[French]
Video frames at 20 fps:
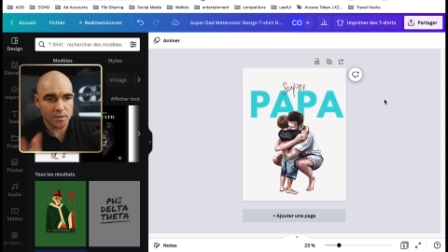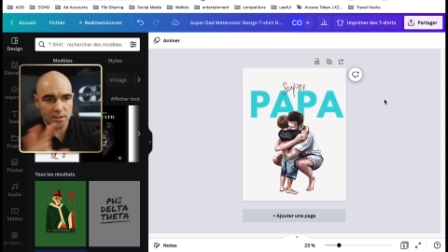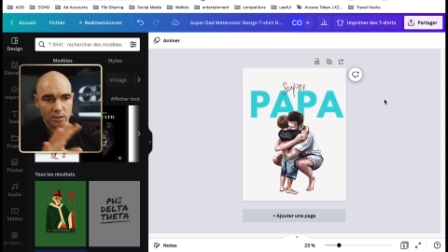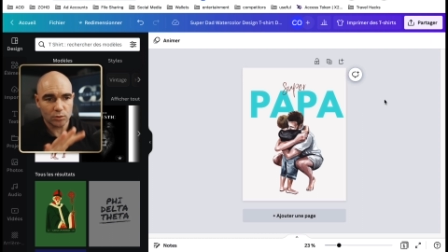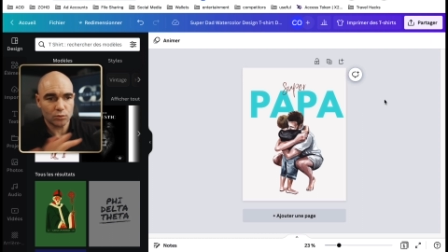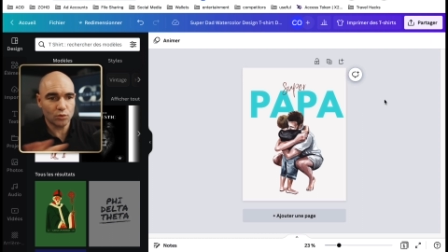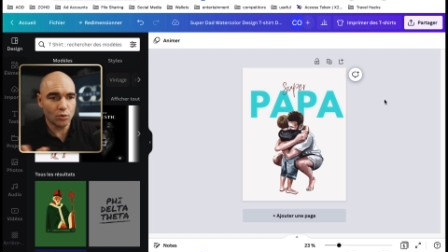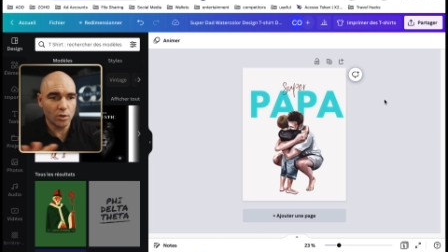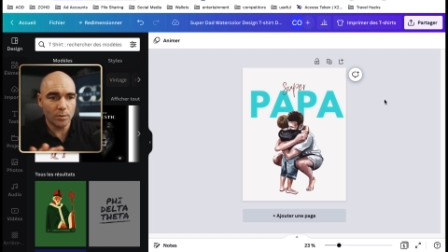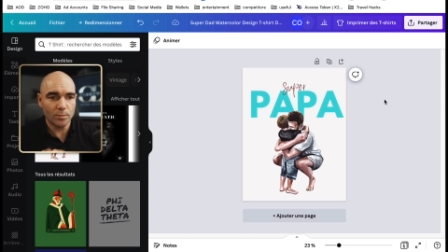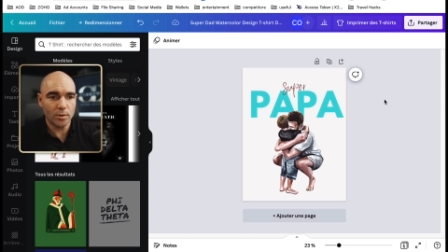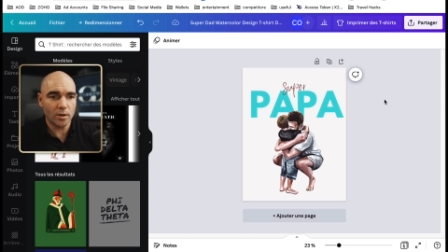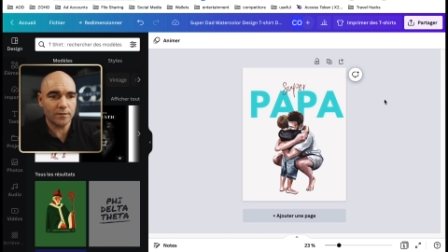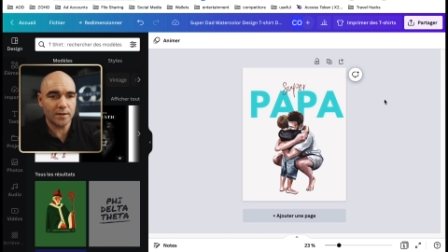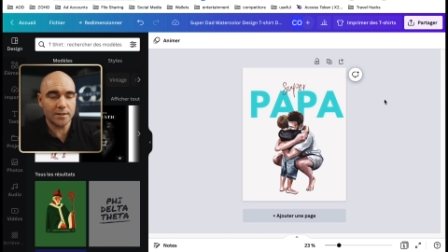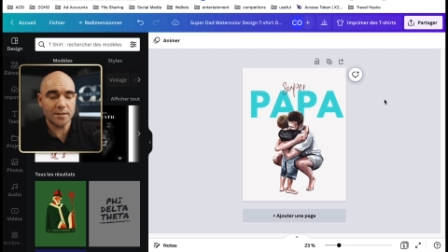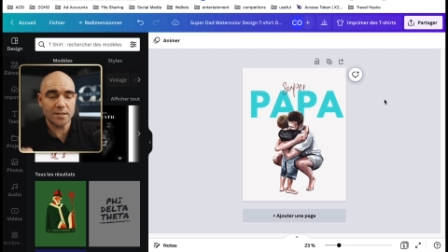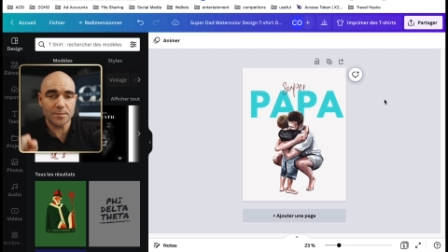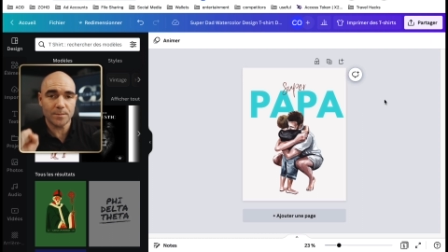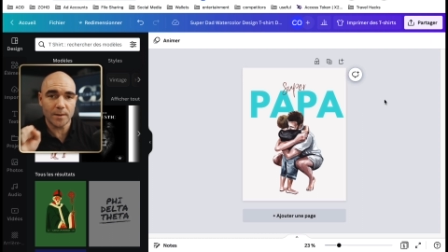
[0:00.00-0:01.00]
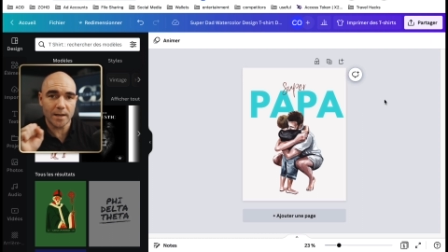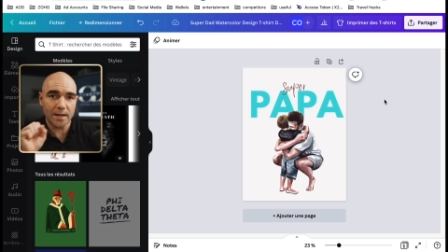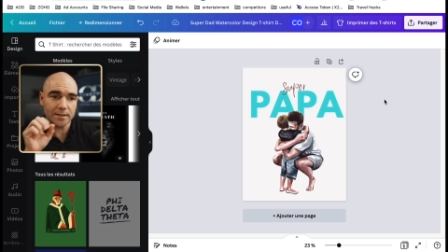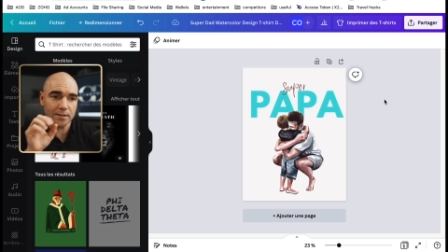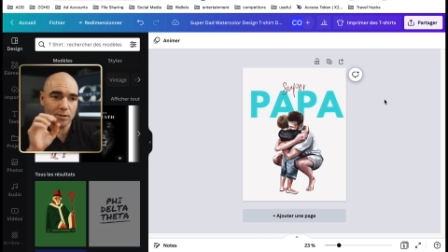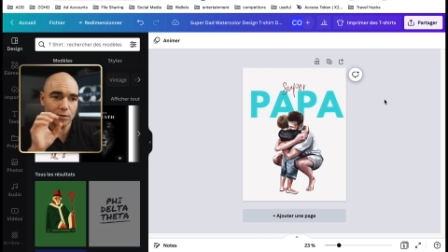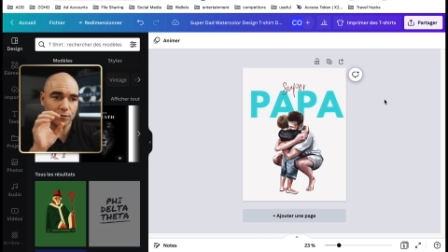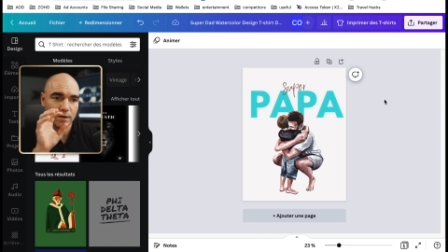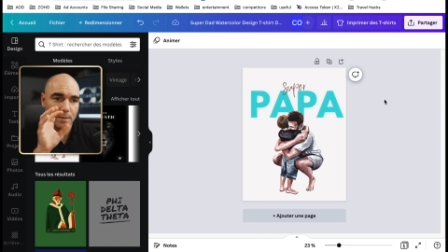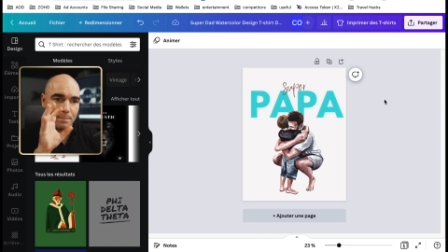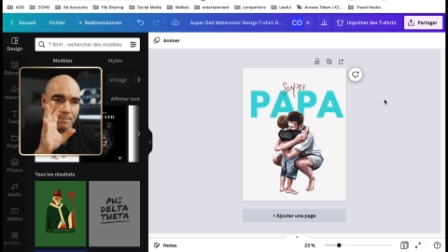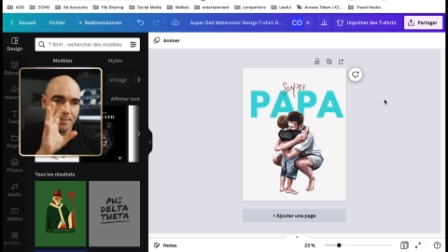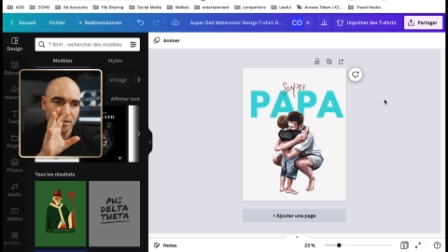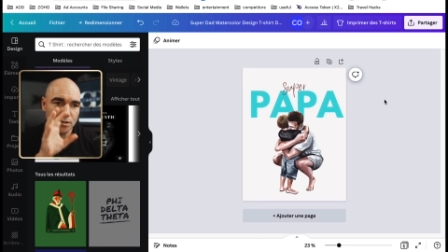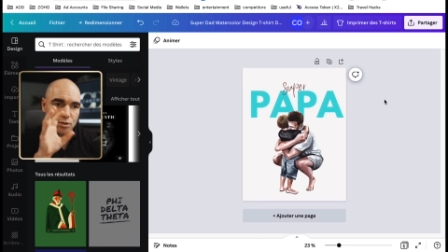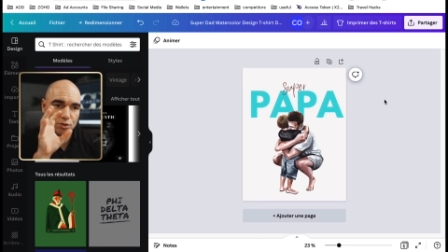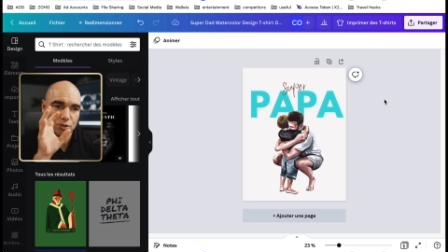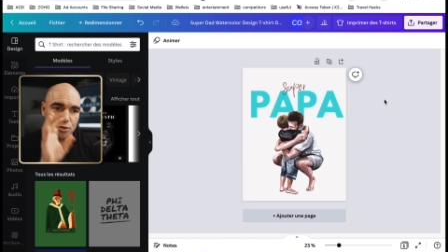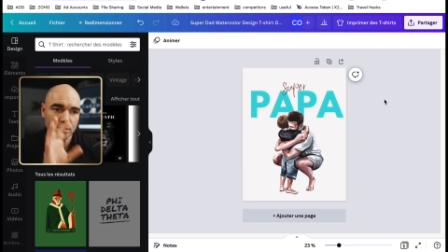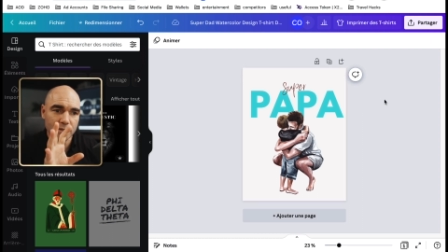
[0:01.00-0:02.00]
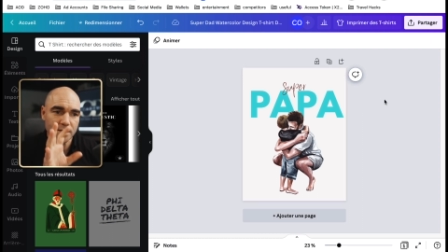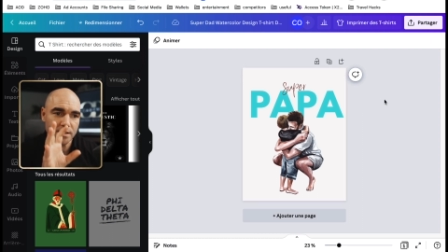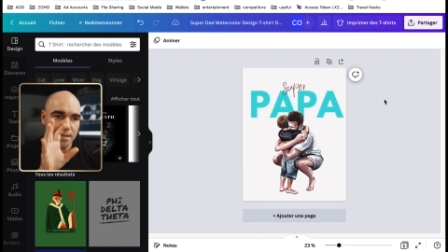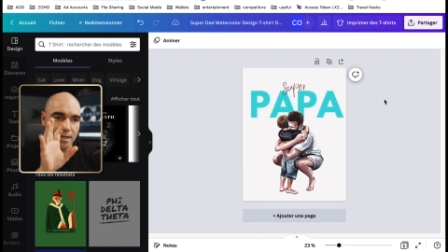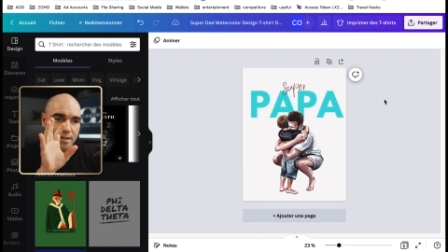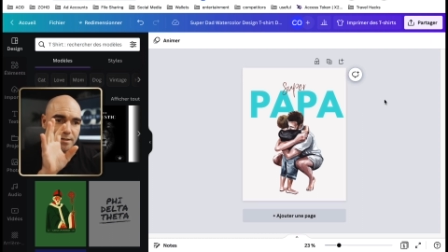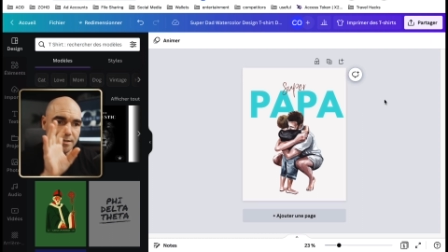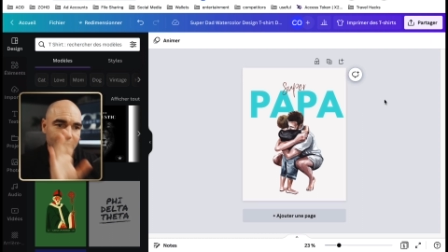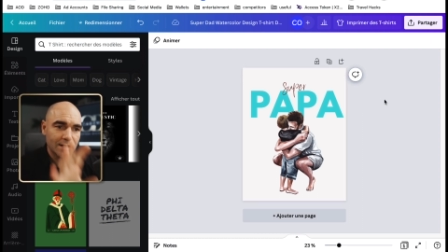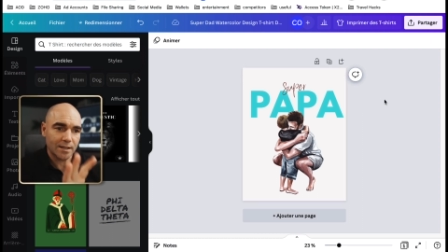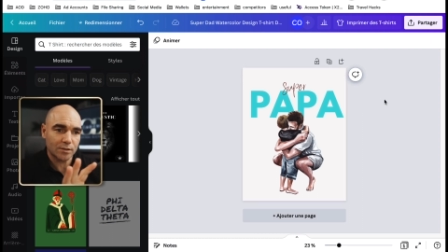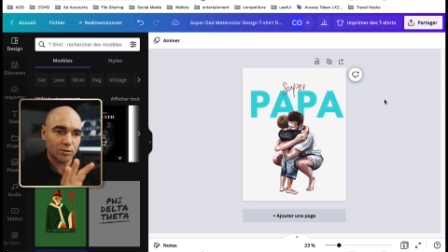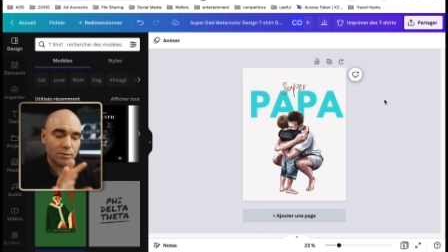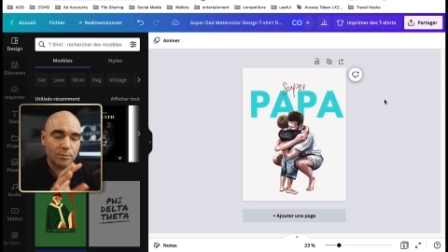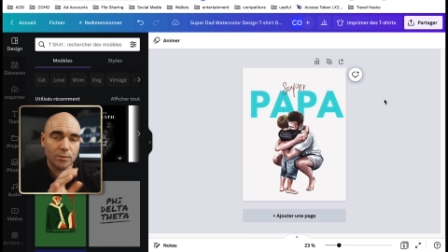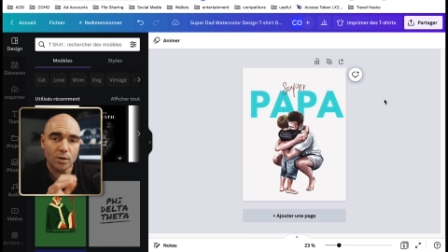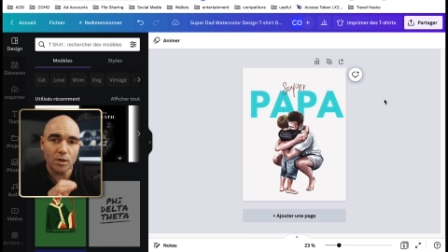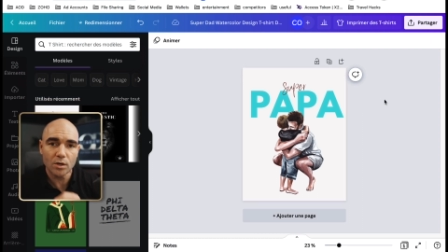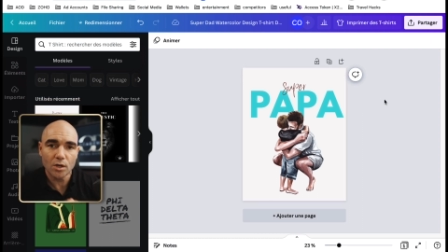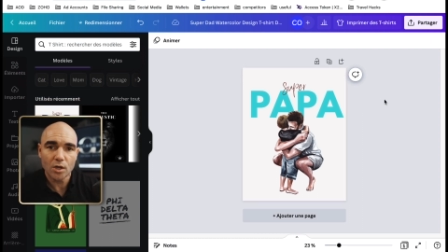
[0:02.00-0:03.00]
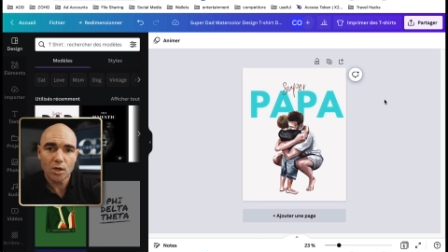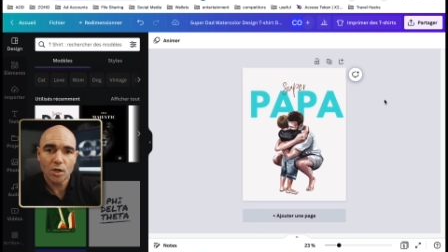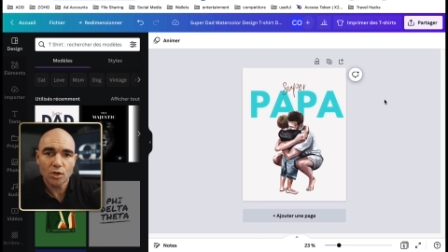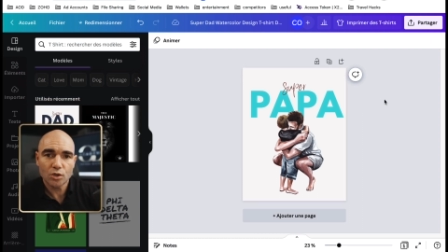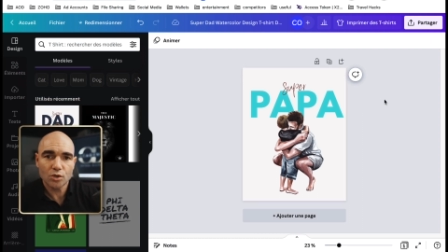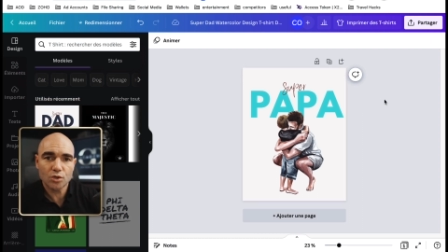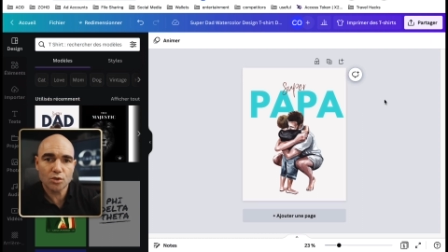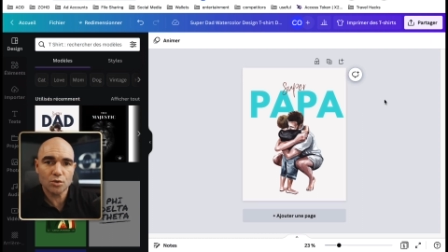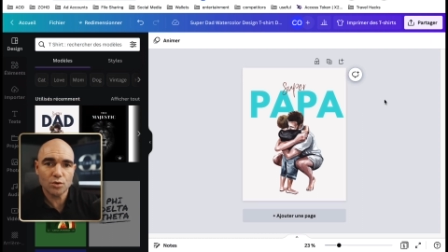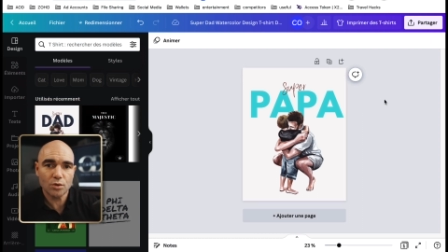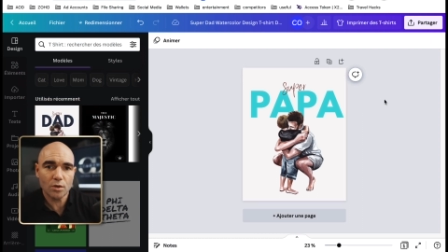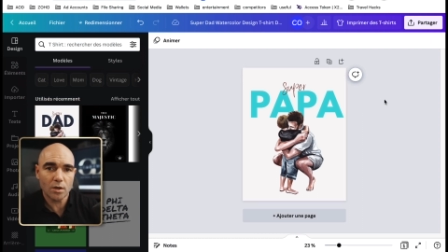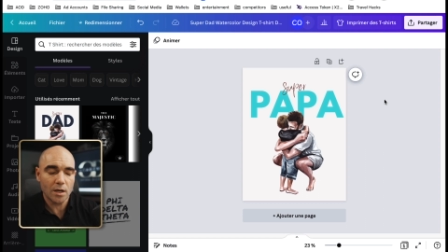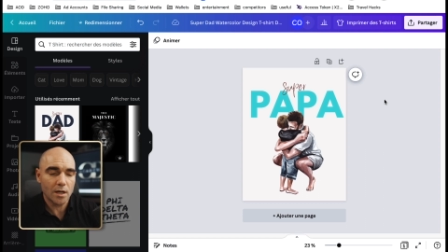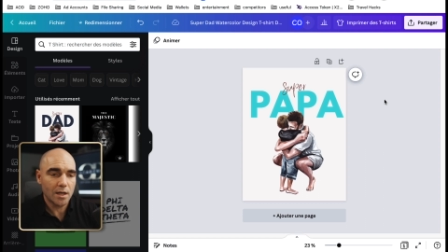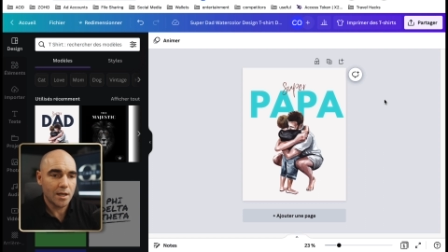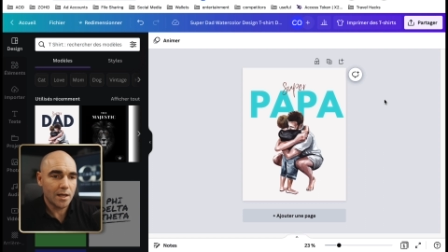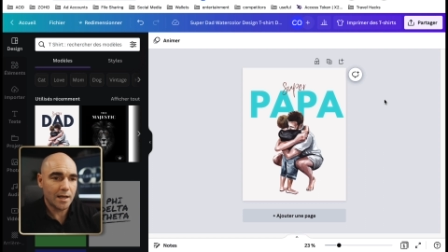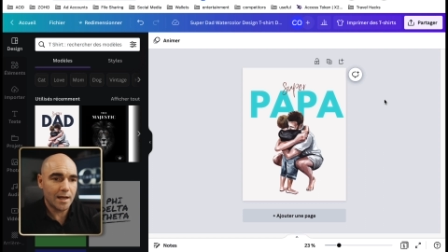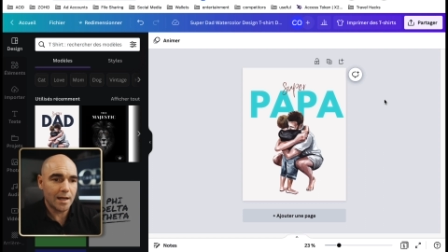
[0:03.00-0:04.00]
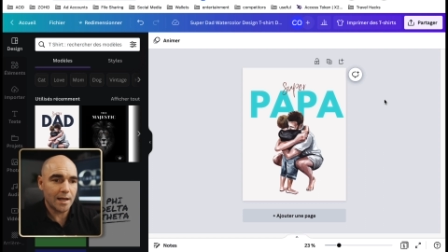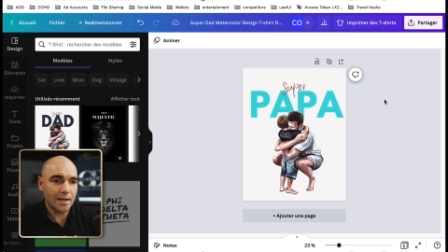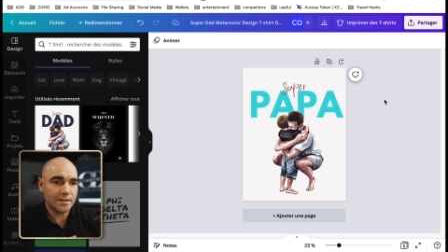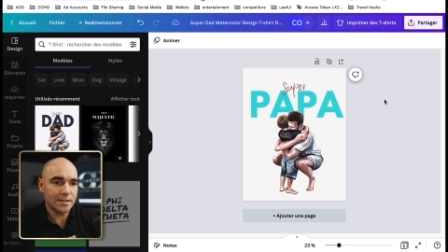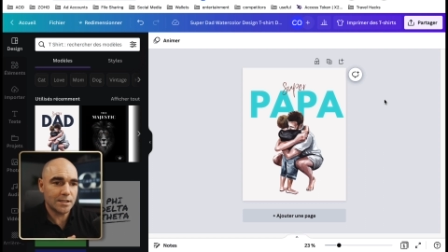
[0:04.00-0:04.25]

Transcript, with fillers: C'est-à-dire tout le blanc va disparaître et on va mettre ce design directement sur un